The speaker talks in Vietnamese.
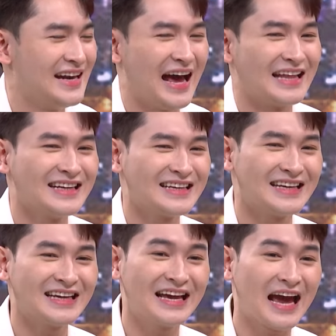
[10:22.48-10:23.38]
là tức nghĩ
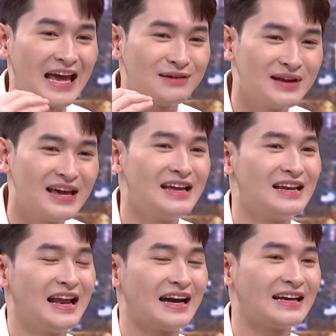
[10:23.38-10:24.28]
cái ngày em đi
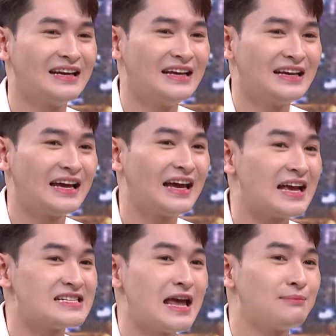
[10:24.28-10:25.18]
là cái
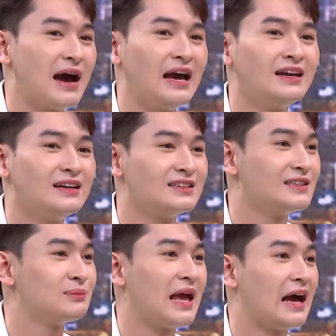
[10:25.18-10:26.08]
ngày xe máy ở
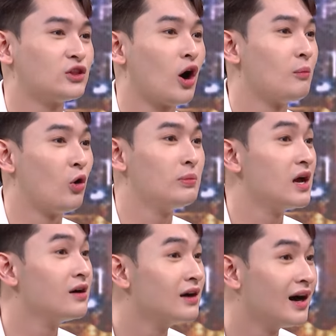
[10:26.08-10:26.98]
trong nhà toàn bộ bị
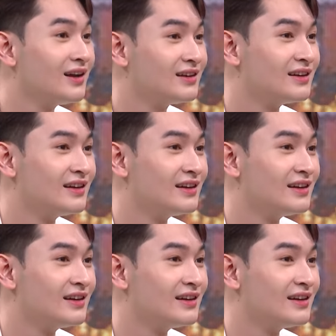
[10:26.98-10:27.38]
hư hết